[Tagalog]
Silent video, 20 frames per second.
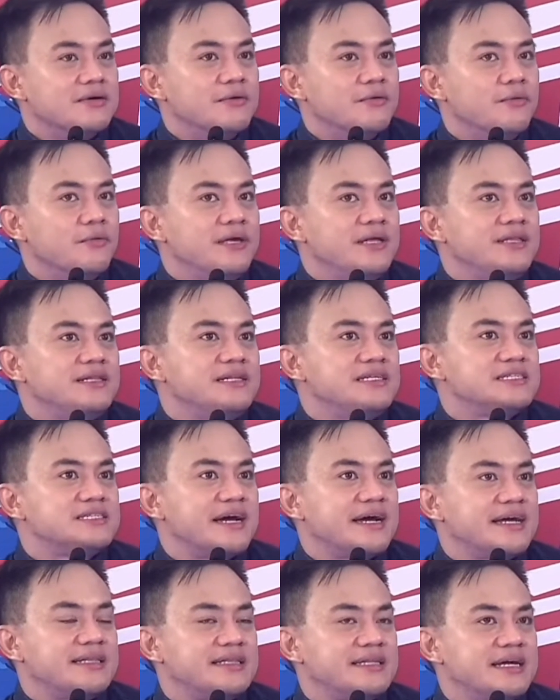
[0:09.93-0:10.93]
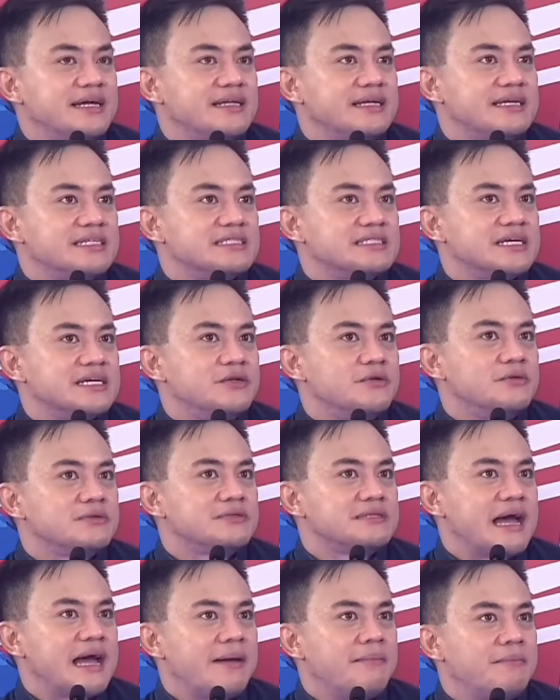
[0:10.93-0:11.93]
We decided, kasi
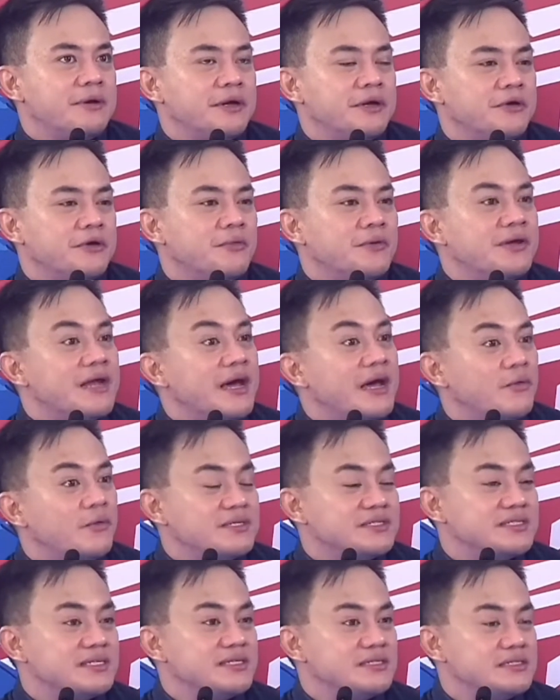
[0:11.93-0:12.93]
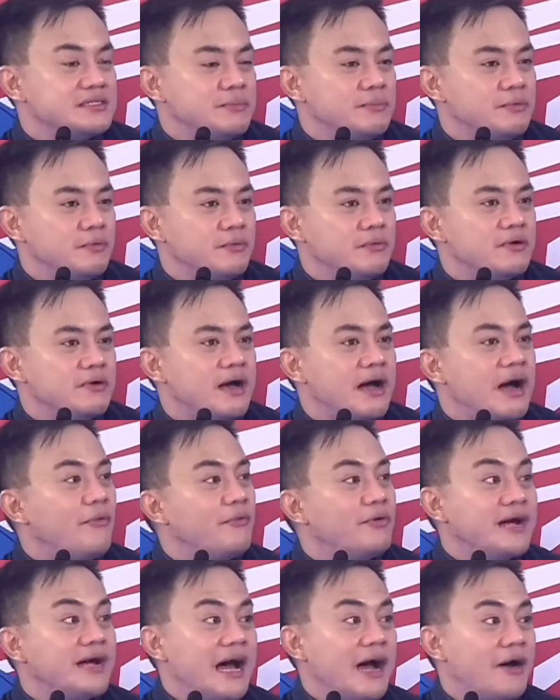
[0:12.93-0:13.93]
nung time na yon when I was in Cebu,
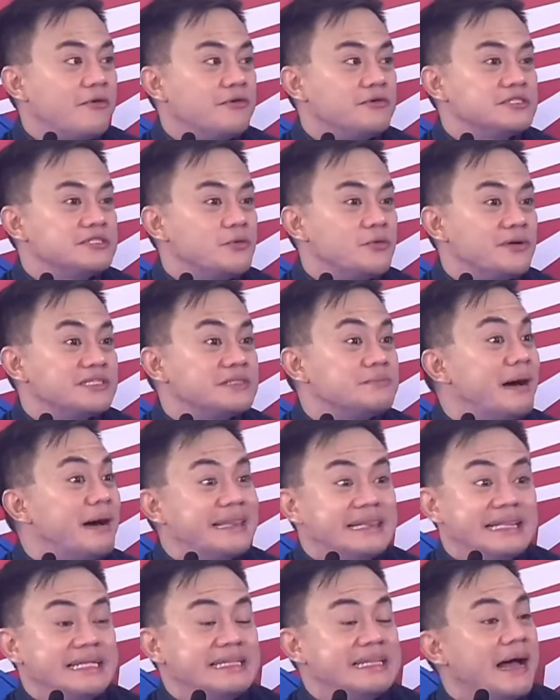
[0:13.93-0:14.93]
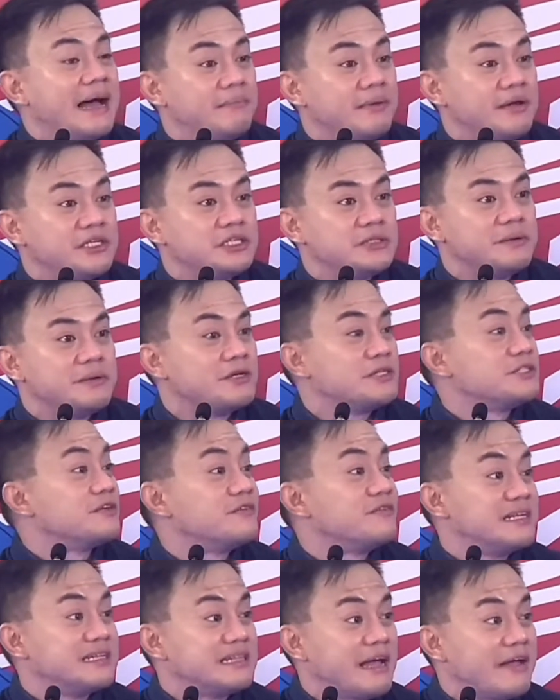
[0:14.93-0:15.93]
our house was badly damaged
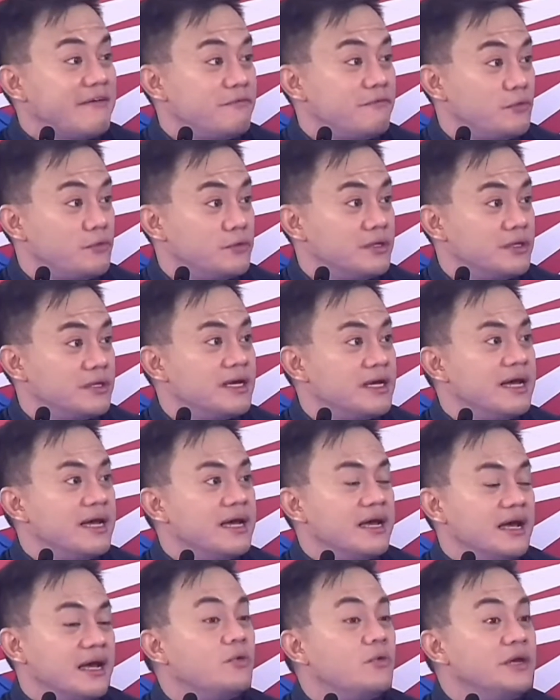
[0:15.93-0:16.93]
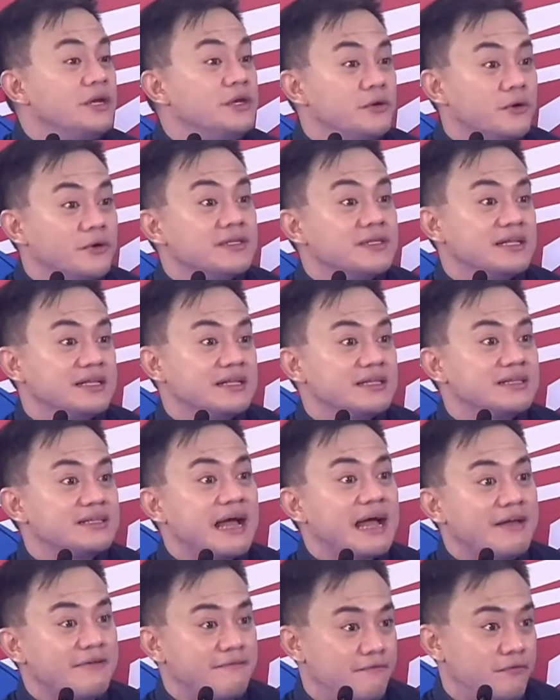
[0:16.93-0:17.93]
because of the typhoon. Mm-hmm. And we know that
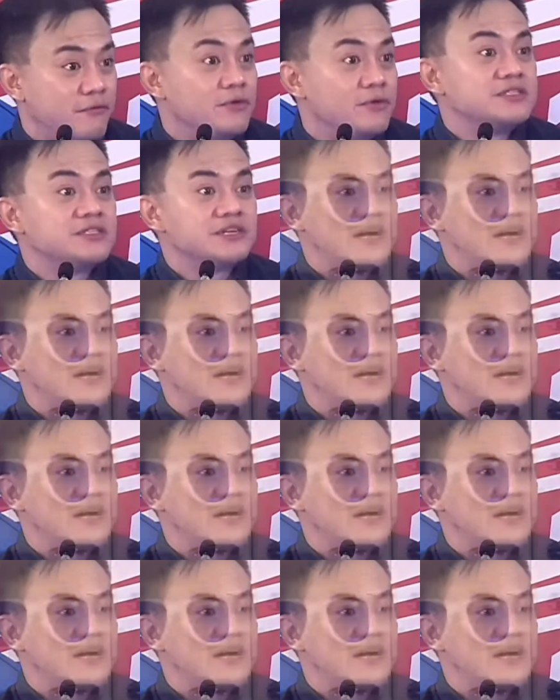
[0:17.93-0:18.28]
typhoons are